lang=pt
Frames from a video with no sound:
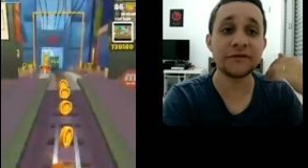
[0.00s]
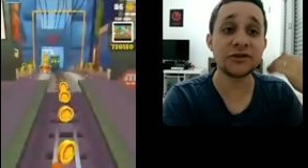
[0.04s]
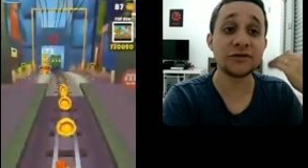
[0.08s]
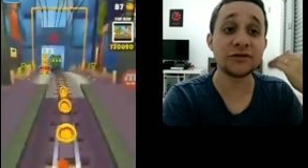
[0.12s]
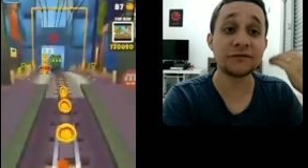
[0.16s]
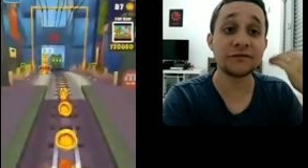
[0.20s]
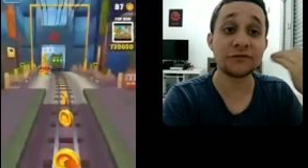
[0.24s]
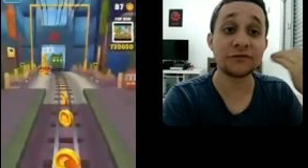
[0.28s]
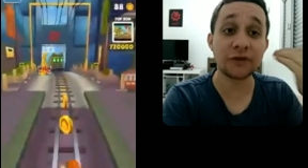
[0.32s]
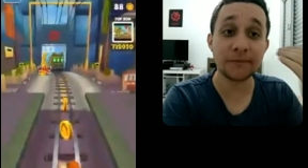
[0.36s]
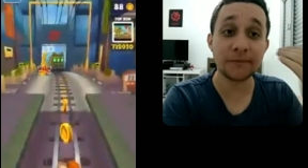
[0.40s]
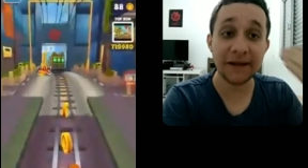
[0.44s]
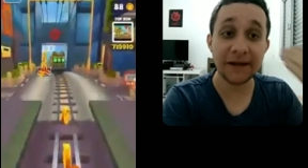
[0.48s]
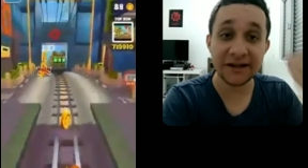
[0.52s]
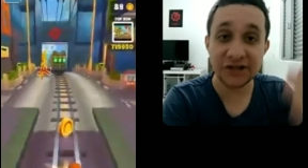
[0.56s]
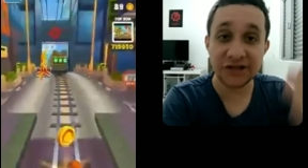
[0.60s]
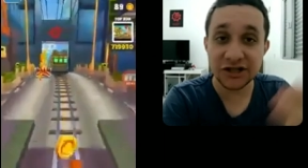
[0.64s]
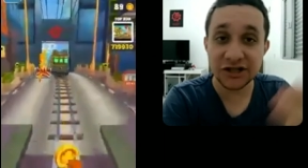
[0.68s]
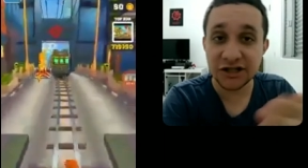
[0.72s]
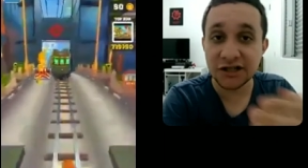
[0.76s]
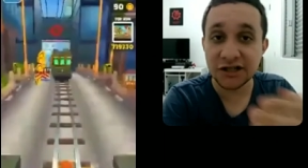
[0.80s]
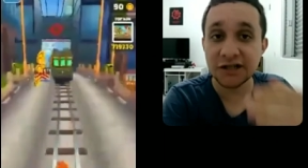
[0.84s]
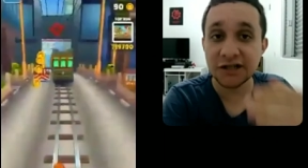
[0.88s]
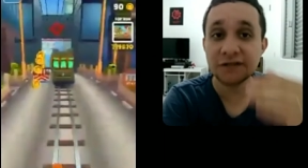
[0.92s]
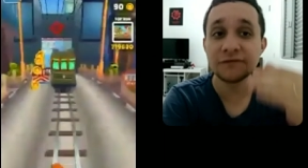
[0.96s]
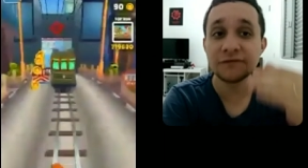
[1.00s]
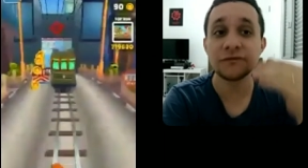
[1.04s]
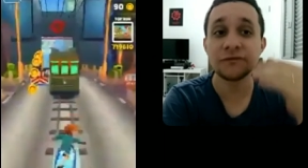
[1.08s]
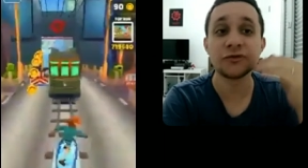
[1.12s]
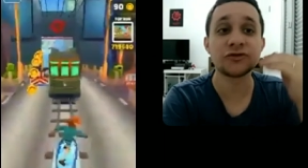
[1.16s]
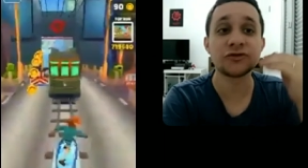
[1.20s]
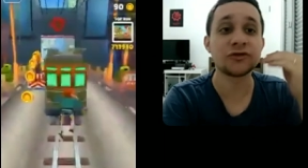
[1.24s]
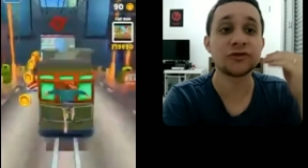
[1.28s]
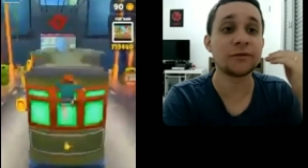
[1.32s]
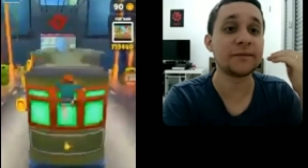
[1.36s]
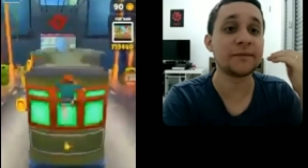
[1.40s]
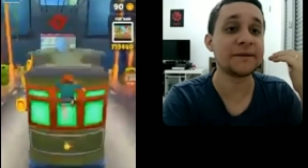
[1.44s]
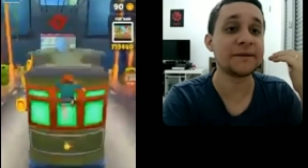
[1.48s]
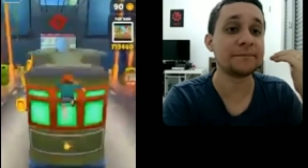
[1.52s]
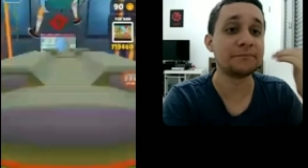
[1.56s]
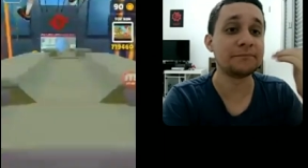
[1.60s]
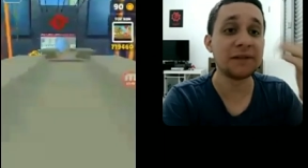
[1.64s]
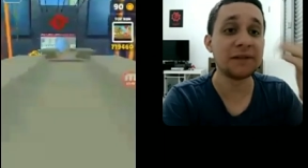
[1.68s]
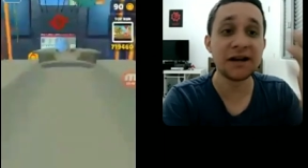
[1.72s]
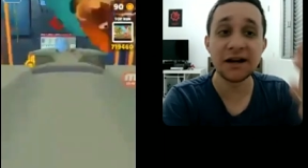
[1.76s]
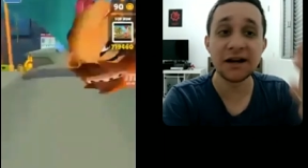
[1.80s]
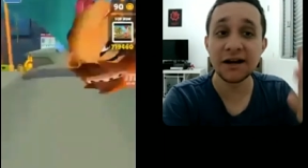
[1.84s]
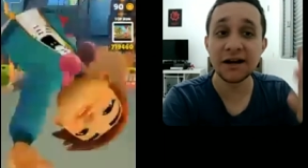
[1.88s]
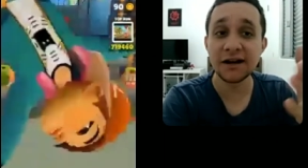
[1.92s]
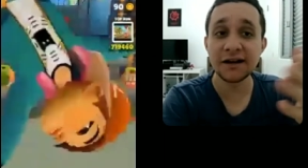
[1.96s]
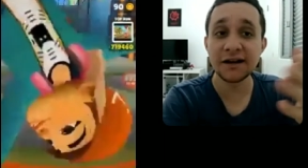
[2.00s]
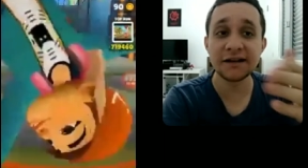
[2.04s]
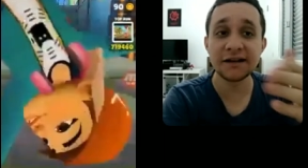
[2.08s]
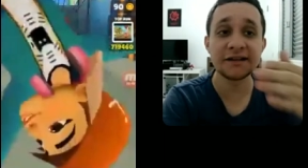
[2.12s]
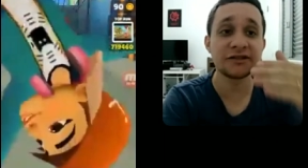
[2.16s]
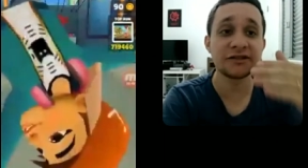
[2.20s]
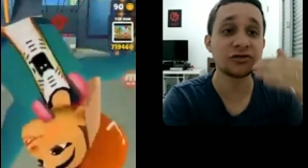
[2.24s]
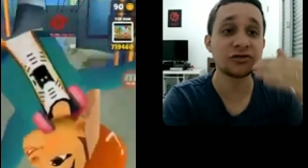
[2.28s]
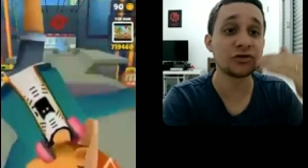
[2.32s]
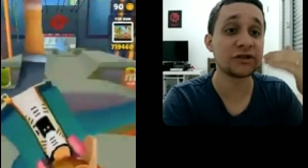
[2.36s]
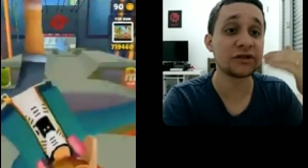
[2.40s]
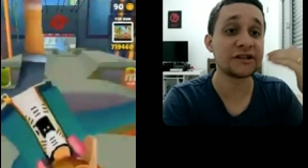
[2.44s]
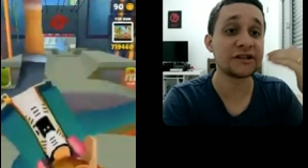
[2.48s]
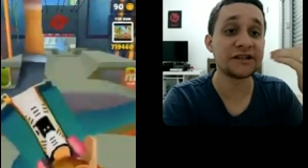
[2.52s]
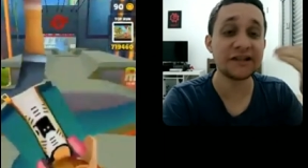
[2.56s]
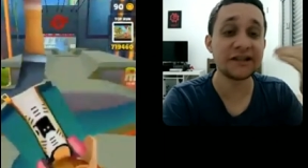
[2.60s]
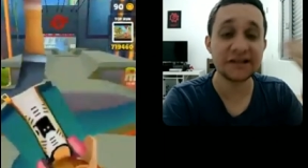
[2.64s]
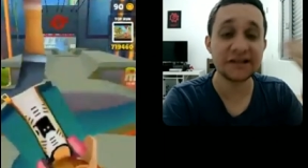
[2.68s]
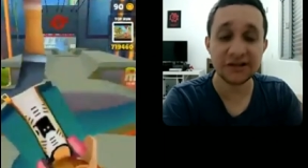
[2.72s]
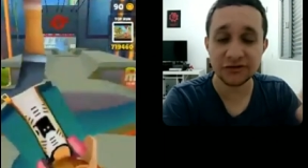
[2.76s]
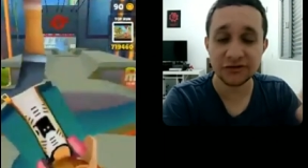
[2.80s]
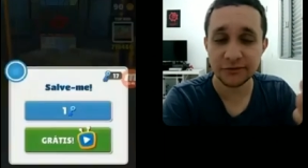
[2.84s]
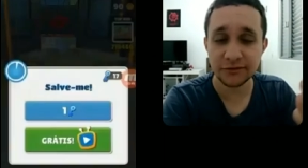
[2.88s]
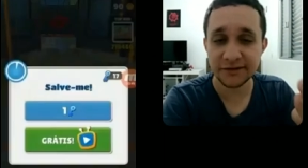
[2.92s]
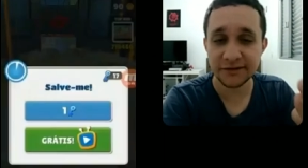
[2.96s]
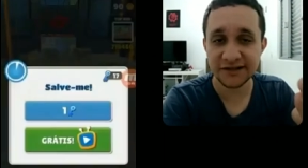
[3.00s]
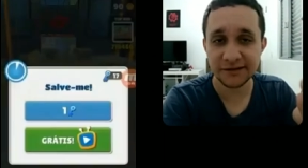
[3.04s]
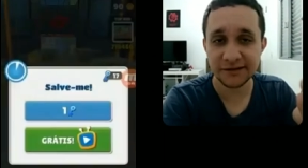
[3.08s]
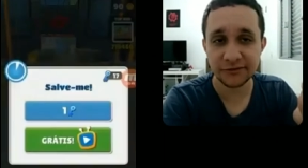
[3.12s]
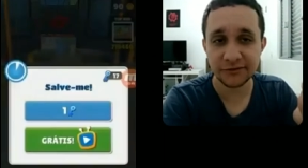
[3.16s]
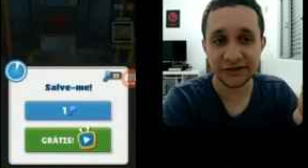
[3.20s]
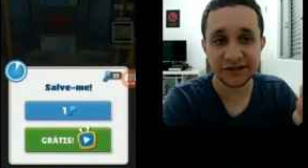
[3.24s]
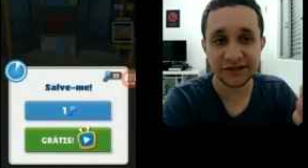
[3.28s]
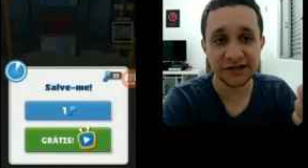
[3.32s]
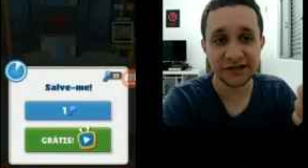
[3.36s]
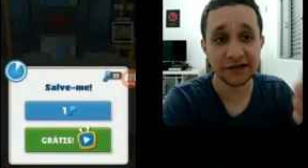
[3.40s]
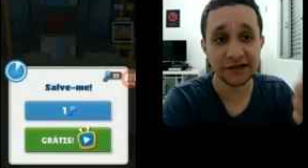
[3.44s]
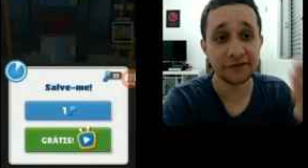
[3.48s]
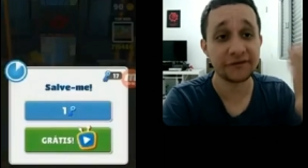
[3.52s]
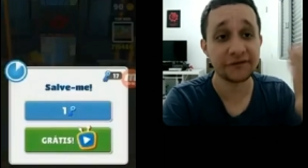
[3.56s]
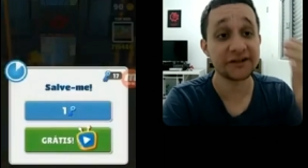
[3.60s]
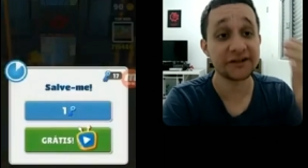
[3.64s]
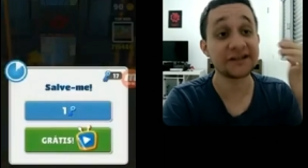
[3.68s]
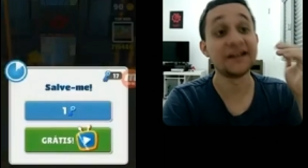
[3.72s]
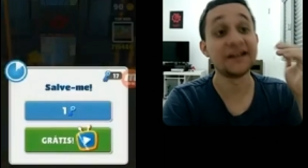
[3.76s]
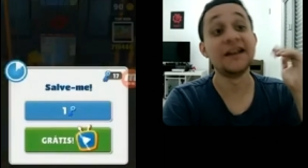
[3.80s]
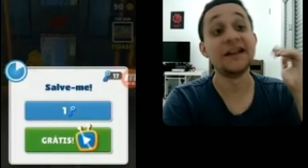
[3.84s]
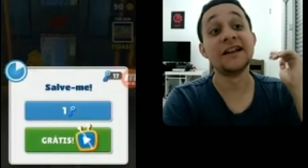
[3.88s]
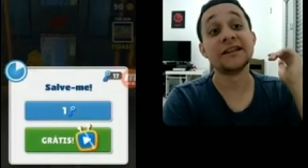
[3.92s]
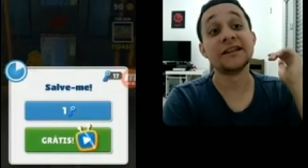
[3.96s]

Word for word: Vídeo informativo sobre bugs, uhum. notícias sobre Subway Surfers?